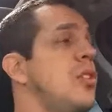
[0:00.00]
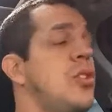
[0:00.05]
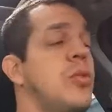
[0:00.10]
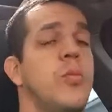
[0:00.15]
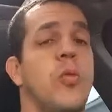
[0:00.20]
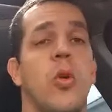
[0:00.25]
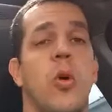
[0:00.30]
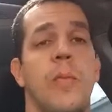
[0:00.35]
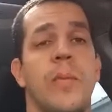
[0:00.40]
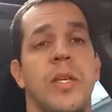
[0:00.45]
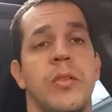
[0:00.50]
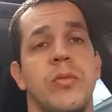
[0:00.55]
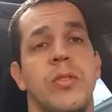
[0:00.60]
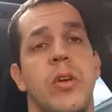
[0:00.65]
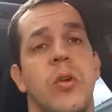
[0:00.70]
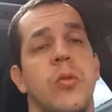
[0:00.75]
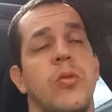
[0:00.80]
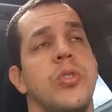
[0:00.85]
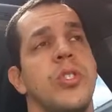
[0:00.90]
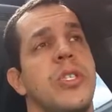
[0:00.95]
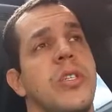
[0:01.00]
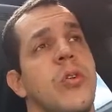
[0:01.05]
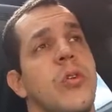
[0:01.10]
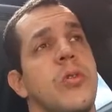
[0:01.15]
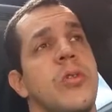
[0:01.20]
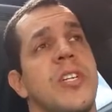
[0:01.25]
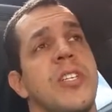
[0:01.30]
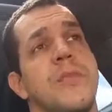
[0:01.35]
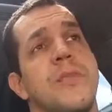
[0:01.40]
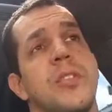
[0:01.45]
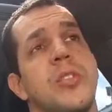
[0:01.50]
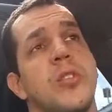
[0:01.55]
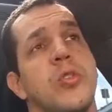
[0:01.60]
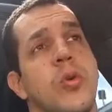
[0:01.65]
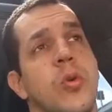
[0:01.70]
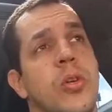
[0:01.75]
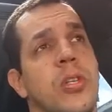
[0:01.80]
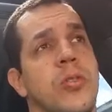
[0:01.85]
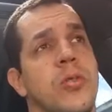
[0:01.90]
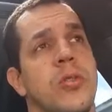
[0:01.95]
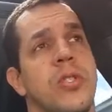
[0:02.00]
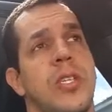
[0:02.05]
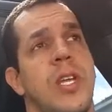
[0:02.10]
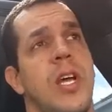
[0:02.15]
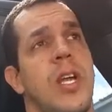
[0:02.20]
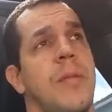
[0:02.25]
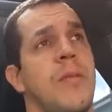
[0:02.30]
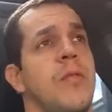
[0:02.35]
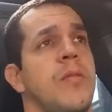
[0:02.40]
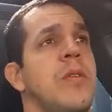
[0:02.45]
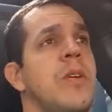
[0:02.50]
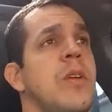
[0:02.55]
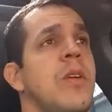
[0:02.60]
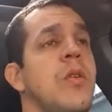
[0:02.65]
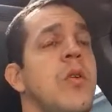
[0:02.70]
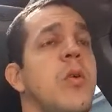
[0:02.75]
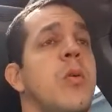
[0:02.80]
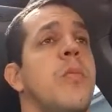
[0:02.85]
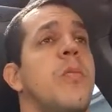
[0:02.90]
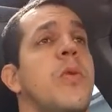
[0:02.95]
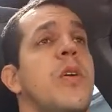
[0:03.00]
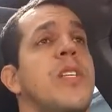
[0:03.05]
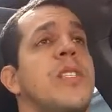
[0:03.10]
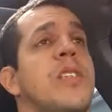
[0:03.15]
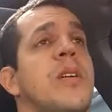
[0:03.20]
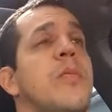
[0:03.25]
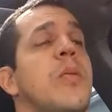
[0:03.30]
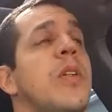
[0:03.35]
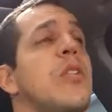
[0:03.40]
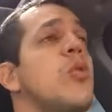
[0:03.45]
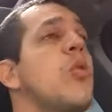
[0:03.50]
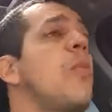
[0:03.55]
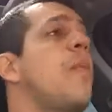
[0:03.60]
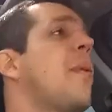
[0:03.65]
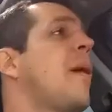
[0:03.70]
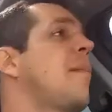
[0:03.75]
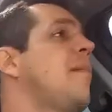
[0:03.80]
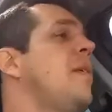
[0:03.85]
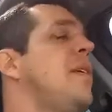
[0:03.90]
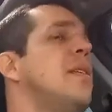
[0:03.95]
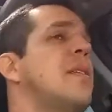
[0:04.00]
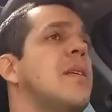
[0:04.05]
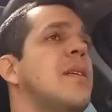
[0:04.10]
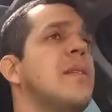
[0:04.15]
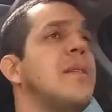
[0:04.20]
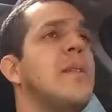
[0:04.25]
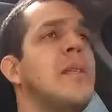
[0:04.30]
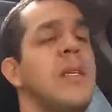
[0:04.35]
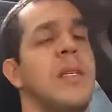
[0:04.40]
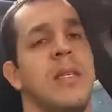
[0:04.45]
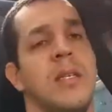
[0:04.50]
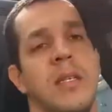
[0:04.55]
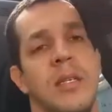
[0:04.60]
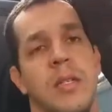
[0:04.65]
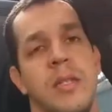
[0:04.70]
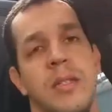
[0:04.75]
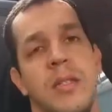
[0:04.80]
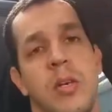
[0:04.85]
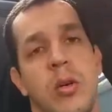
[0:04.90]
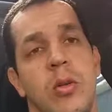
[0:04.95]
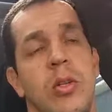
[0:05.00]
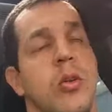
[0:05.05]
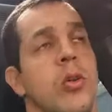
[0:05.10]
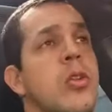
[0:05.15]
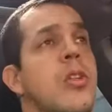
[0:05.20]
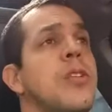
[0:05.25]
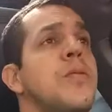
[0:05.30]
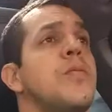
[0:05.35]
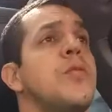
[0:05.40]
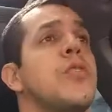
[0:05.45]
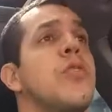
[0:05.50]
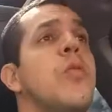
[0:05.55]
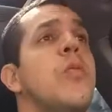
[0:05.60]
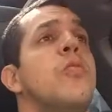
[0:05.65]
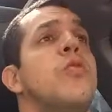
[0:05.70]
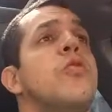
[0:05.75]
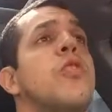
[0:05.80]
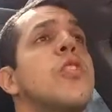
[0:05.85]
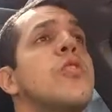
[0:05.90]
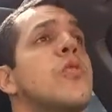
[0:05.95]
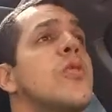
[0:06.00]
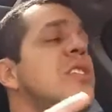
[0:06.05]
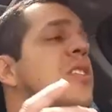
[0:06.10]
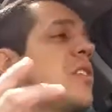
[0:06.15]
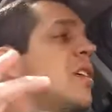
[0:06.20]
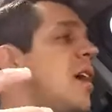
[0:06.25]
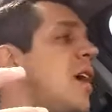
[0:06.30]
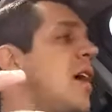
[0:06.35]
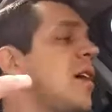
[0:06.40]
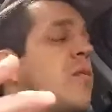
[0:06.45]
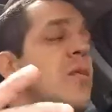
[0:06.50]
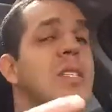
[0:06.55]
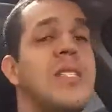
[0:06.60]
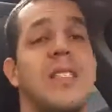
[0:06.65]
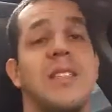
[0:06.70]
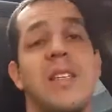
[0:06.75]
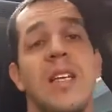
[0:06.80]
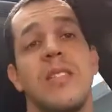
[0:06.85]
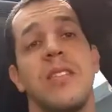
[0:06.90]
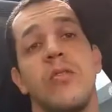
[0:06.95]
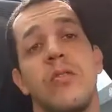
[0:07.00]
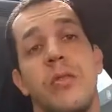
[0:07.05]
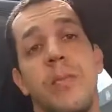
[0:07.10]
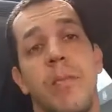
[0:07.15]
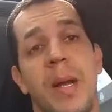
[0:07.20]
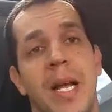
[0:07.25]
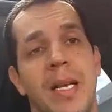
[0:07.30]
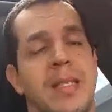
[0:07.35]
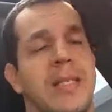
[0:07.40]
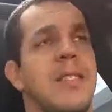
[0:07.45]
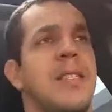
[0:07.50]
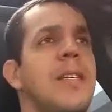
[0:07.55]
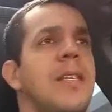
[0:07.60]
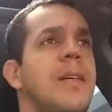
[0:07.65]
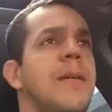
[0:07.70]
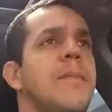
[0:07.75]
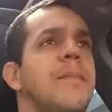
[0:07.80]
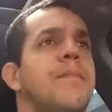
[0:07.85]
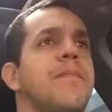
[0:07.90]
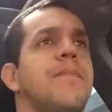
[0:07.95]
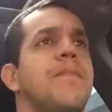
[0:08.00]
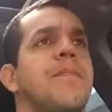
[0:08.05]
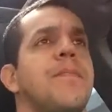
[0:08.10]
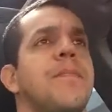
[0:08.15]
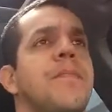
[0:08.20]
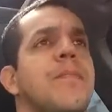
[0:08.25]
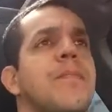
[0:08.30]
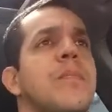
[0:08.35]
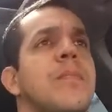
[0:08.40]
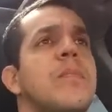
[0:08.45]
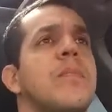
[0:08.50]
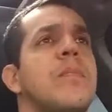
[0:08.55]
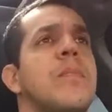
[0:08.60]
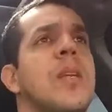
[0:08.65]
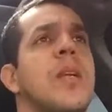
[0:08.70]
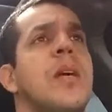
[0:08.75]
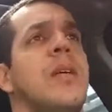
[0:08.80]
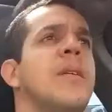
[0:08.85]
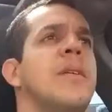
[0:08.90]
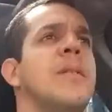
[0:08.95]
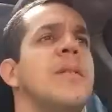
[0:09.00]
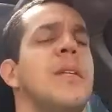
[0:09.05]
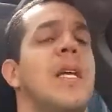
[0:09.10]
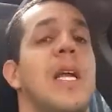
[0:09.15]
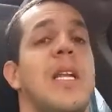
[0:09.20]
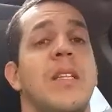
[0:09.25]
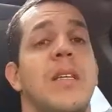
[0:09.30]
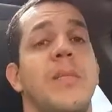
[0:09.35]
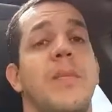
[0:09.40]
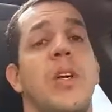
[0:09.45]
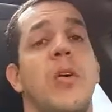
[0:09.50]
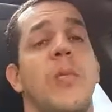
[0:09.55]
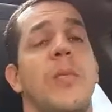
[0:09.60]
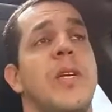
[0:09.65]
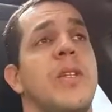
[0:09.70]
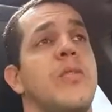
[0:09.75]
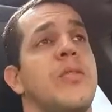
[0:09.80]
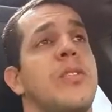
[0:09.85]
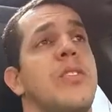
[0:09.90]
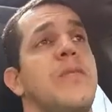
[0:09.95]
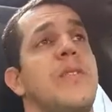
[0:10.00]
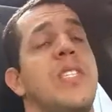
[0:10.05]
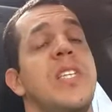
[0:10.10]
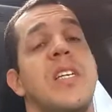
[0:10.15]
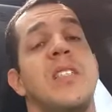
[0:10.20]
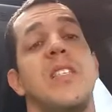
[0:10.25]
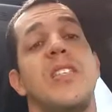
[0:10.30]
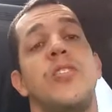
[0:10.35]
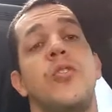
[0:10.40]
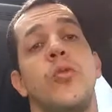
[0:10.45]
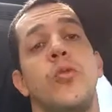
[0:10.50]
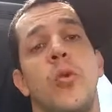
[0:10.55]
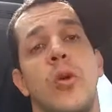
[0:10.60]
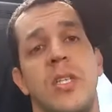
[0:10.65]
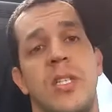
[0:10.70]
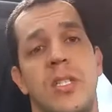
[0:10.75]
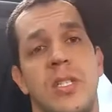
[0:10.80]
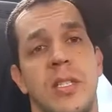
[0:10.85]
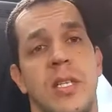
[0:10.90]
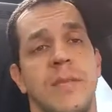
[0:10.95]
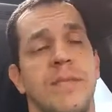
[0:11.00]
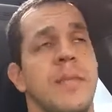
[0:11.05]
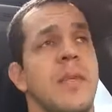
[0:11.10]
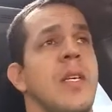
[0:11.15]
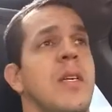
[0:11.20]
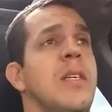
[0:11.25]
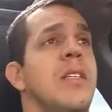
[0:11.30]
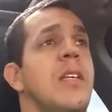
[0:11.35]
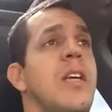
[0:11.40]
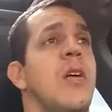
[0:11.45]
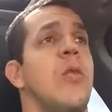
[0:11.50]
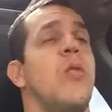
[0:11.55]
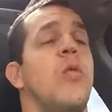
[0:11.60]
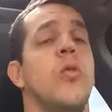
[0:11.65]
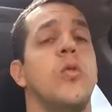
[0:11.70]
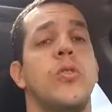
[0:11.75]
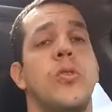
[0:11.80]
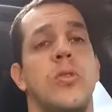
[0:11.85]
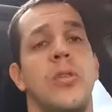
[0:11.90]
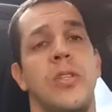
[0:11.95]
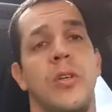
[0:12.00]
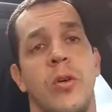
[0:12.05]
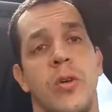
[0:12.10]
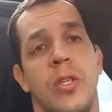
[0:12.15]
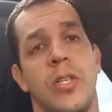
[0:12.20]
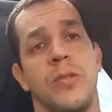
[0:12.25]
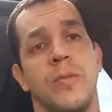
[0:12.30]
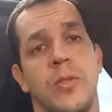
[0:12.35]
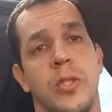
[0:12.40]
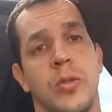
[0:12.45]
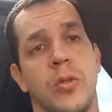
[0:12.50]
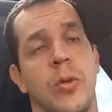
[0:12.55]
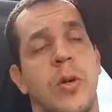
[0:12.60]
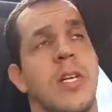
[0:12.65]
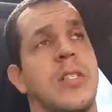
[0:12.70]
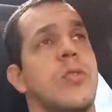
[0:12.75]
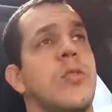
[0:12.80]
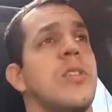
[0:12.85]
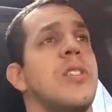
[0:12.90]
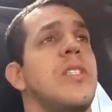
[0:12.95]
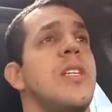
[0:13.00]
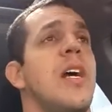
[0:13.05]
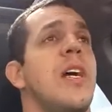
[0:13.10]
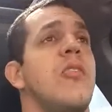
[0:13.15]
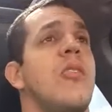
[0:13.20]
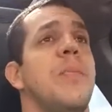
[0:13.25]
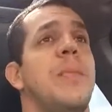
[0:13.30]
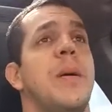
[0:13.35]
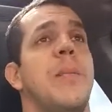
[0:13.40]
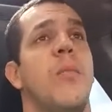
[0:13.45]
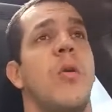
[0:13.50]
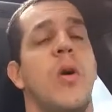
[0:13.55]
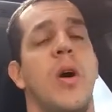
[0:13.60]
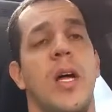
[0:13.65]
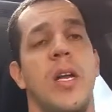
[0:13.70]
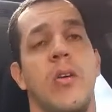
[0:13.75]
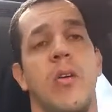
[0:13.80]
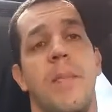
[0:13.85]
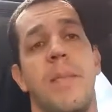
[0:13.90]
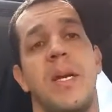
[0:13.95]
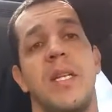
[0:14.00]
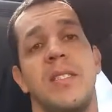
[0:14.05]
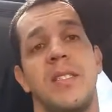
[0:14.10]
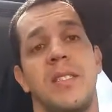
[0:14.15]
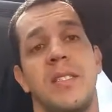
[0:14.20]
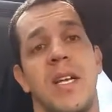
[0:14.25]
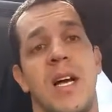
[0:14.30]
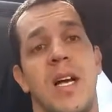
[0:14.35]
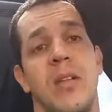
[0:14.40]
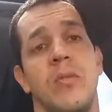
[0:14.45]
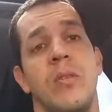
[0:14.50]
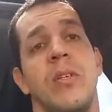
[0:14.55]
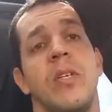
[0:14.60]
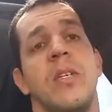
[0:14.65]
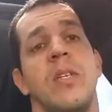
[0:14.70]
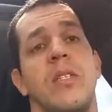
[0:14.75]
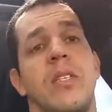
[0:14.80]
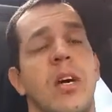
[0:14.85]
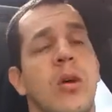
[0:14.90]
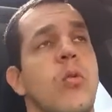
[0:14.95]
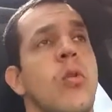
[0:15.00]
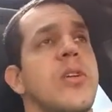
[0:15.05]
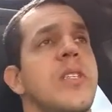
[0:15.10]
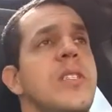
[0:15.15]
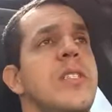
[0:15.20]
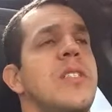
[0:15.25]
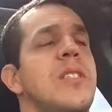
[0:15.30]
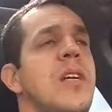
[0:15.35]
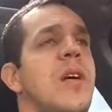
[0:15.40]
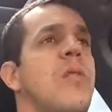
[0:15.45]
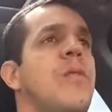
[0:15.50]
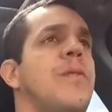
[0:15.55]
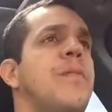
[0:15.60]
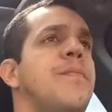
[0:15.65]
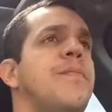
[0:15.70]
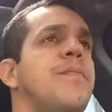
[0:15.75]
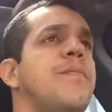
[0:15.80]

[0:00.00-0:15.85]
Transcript: estimula o aumento de alguns neurotransmissores no cérebro, como por exemplo a dopamina, que é um neurotransmissor muito associado à sensação de prazer. Ela também aumenta os níveis de acetilcolina, que é um outro neurotransmissor associado à memória, ao aprendizado e à cognição.